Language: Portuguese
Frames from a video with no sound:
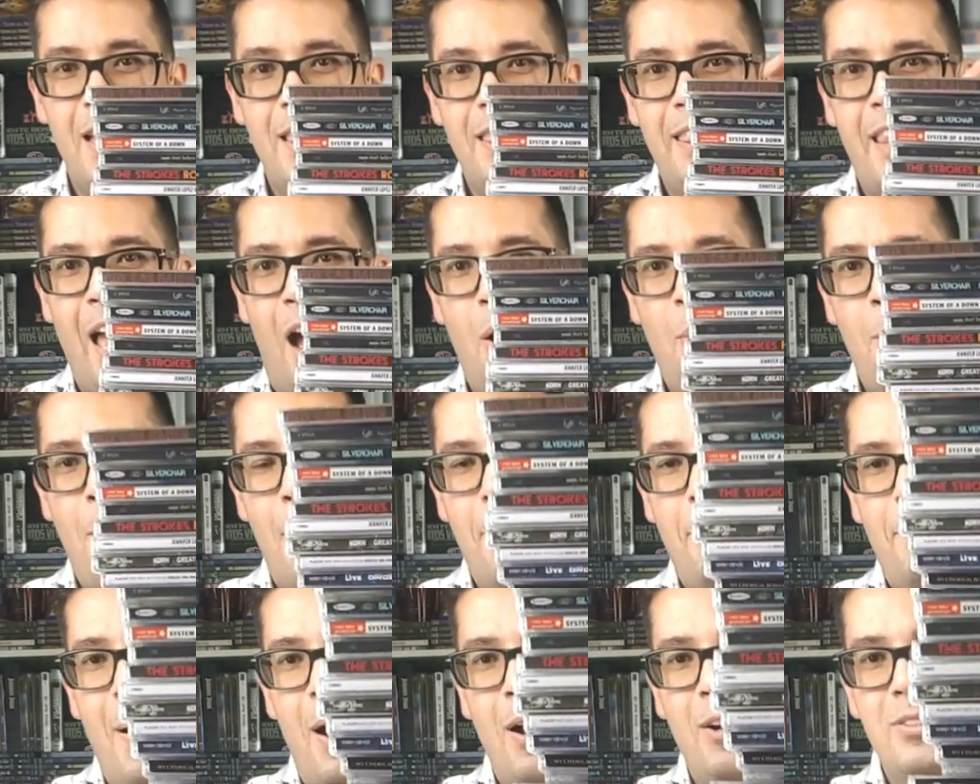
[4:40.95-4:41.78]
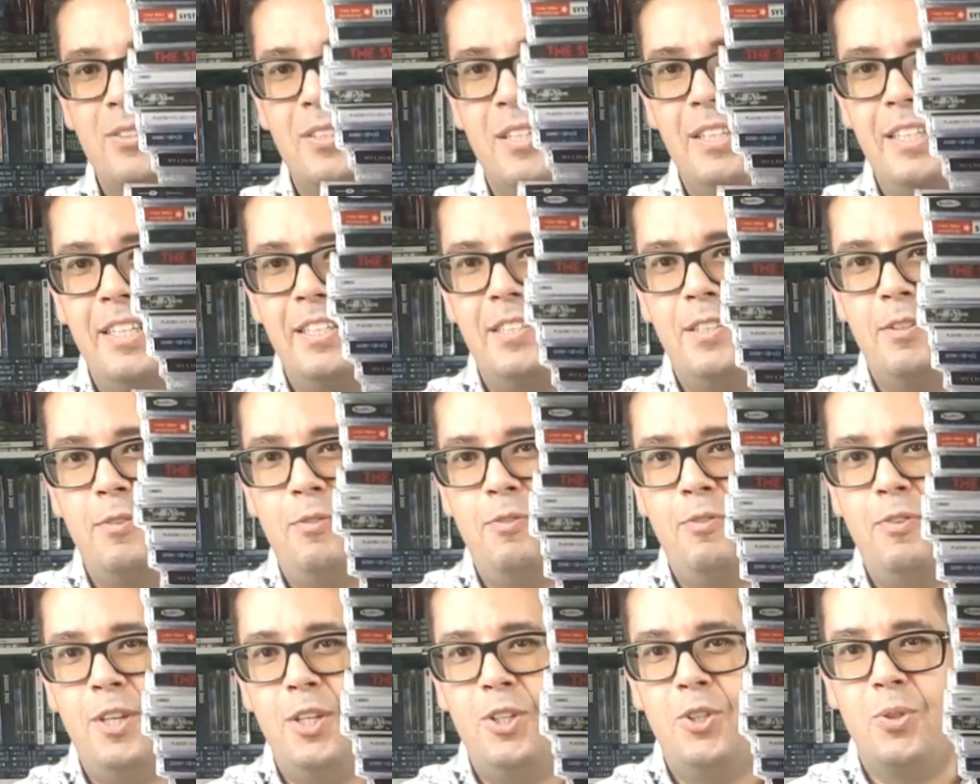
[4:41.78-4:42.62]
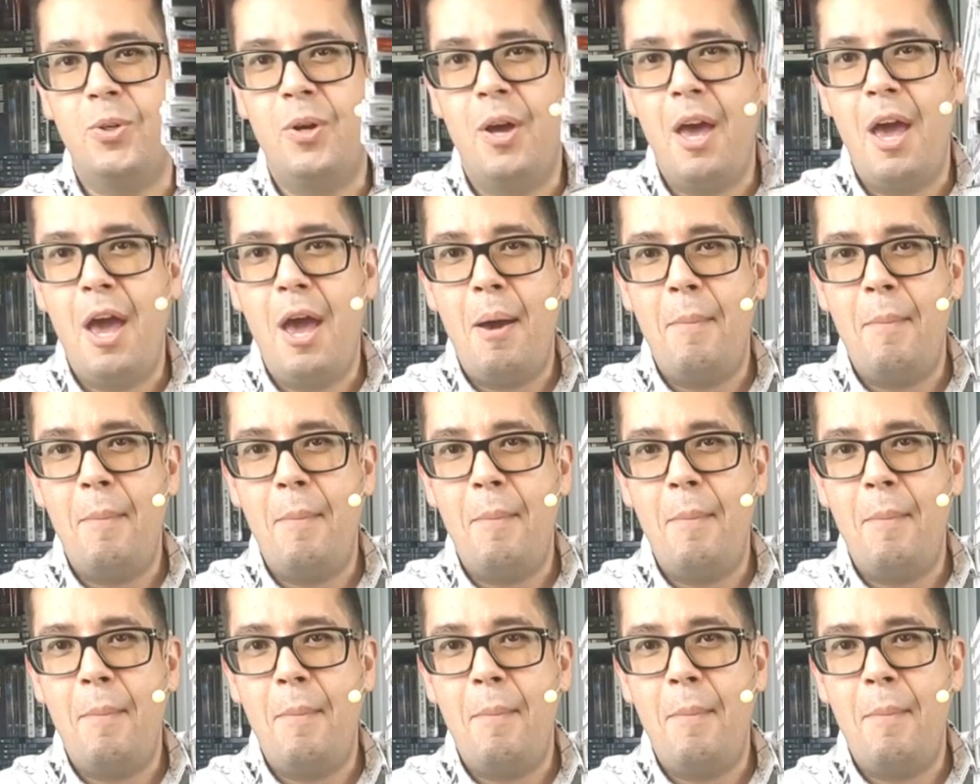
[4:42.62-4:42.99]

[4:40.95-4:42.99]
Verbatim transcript: dar uma pausa nesse vídeo